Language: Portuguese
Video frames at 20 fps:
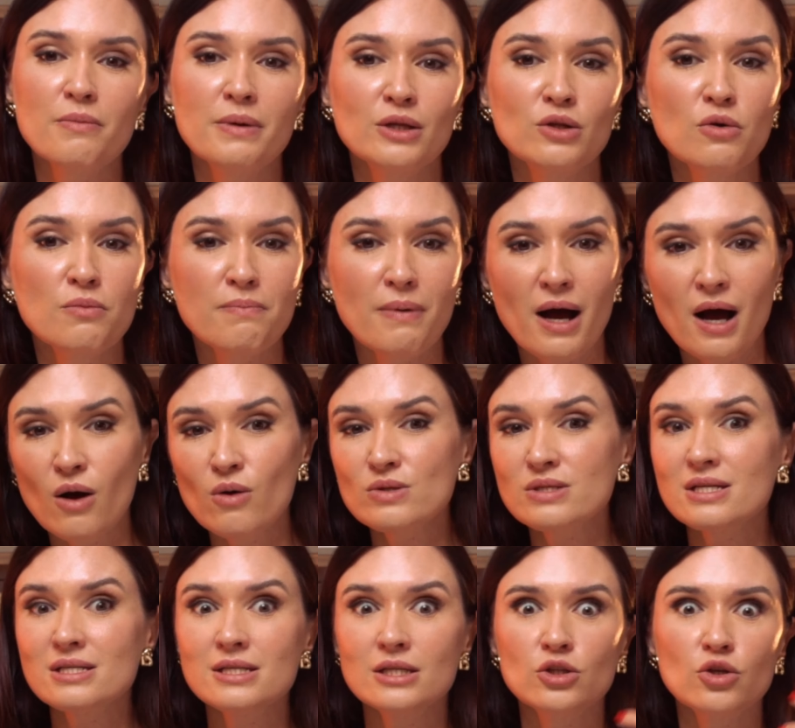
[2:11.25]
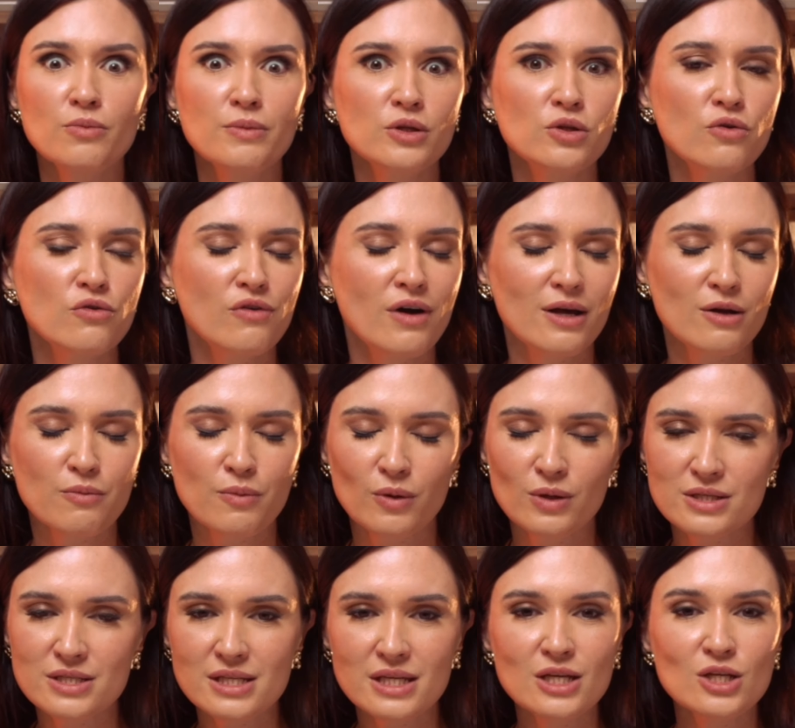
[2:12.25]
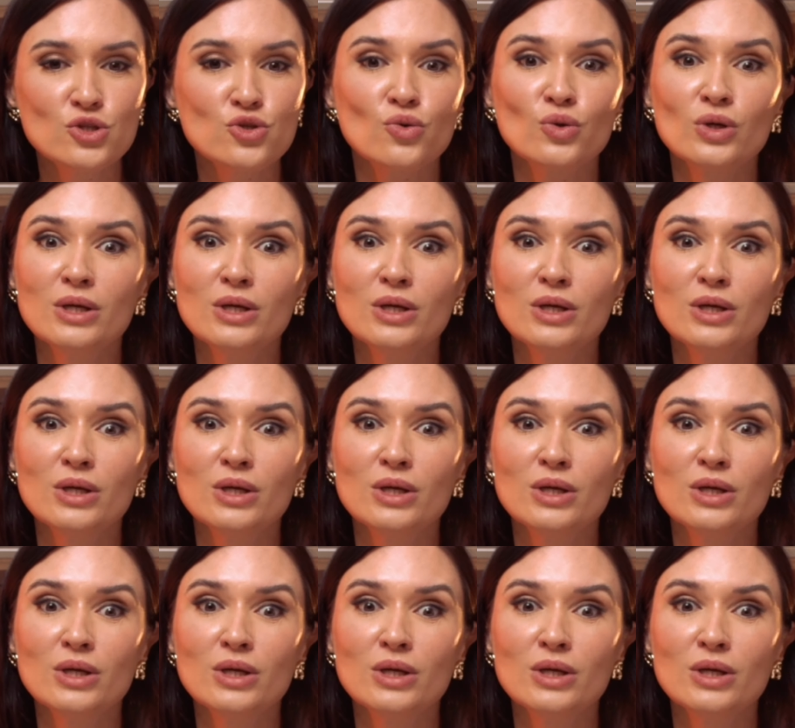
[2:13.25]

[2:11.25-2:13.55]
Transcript: menopausa, síndrome do ovário policístico,